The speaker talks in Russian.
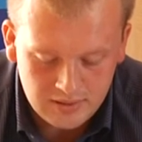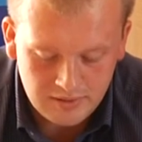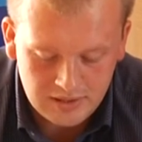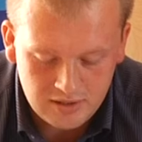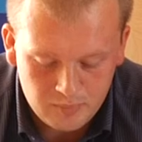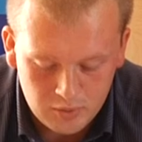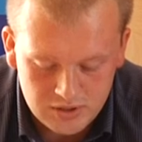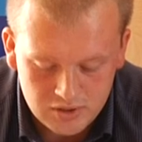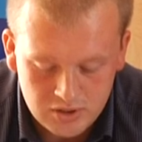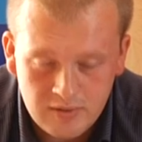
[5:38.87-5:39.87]
Квартал
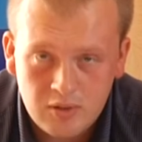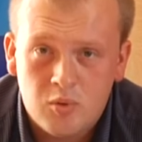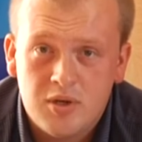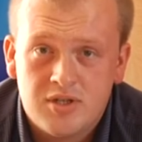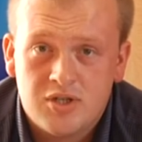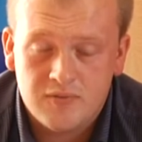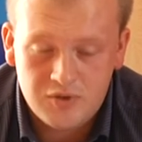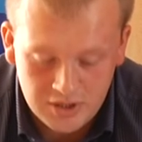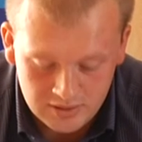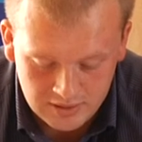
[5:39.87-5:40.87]
Постышева, улица
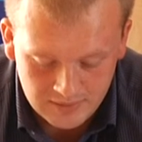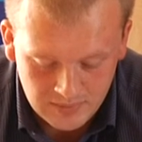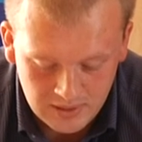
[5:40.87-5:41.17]
Шевченко.